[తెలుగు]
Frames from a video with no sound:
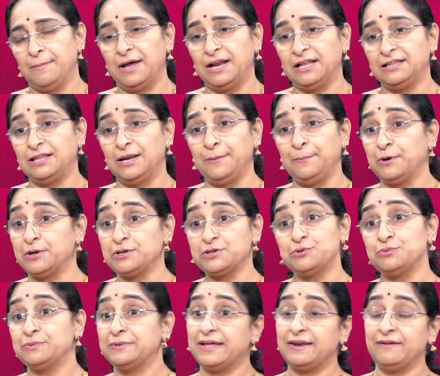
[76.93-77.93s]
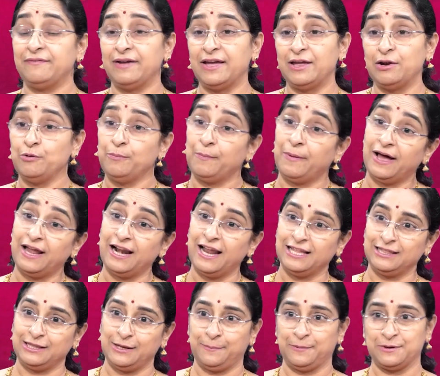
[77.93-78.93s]
బాల త్రిపుర సుందరి వేరు
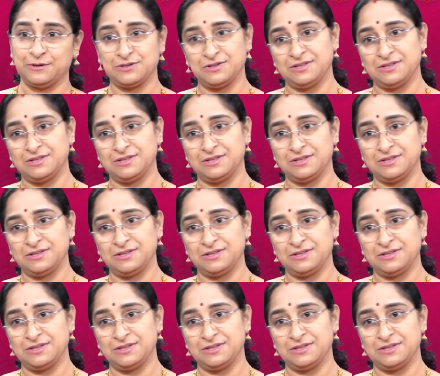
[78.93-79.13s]
బాలా త్రిపుర